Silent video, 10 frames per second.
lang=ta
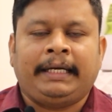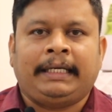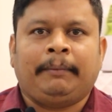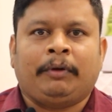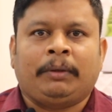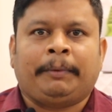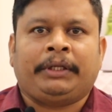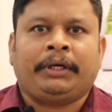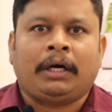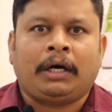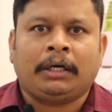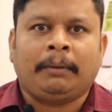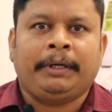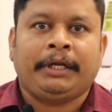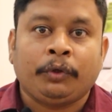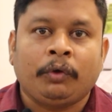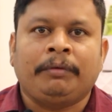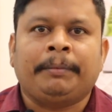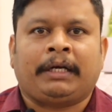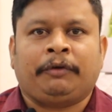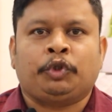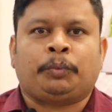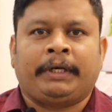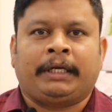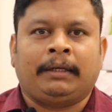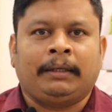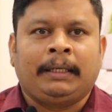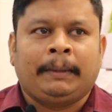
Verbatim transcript: நைட் டைமில் வந்து பார்த்தீங்கன்னா ஆட்டோமேட்டிக் யூவி பேட்டாவும் யூஸ் பண்ணிக்கலாம்